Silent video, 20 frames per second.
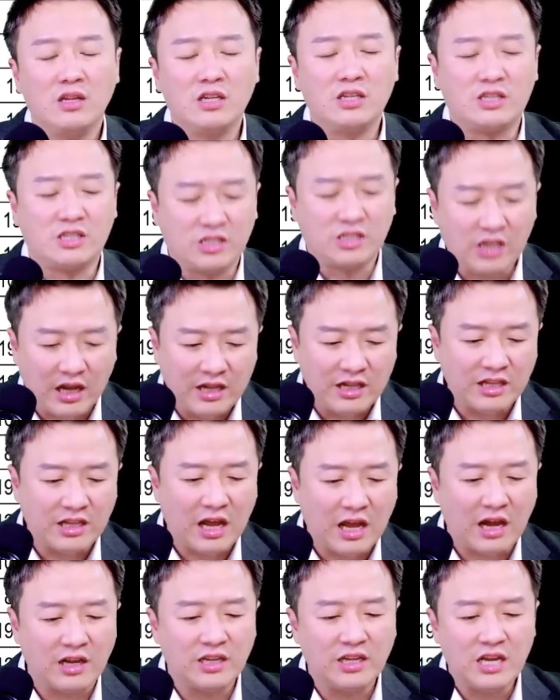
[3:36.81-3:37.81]
你政
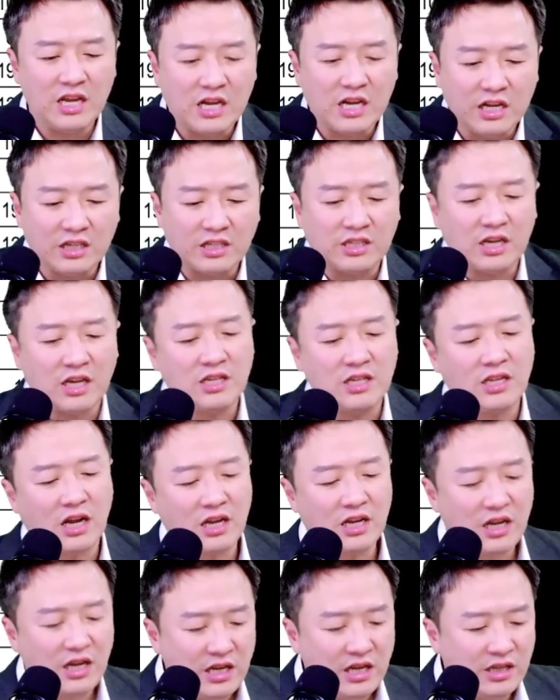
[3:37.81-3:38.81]
党一个政
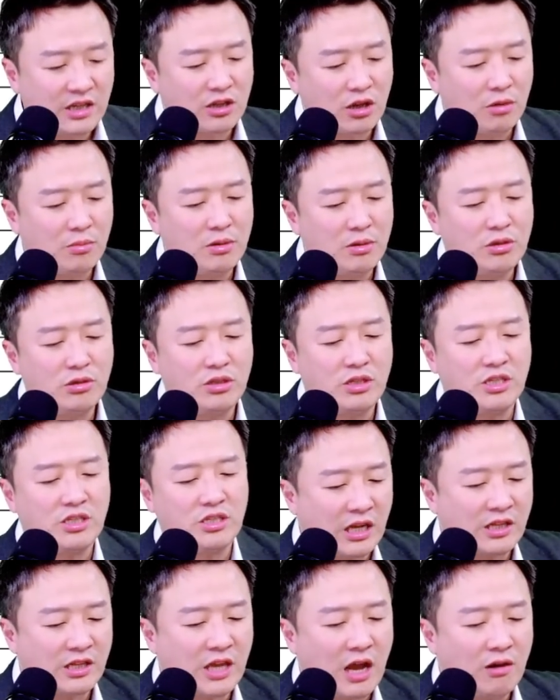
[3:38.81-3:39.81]
党硬着头皮去
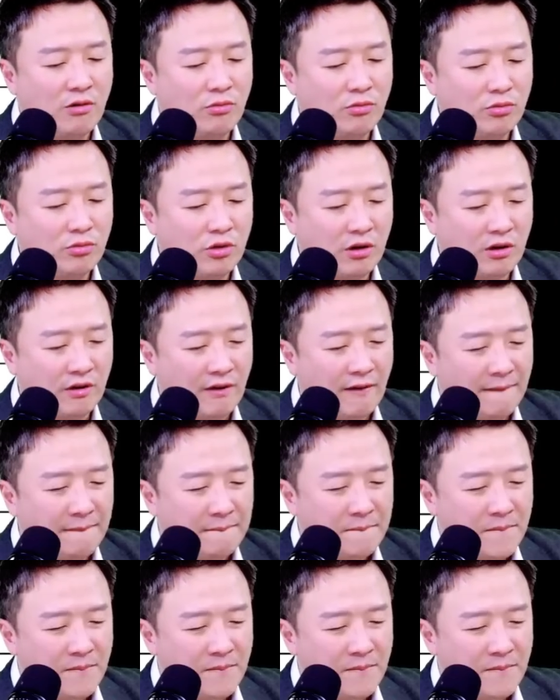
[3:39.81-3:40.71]
挺贪污的，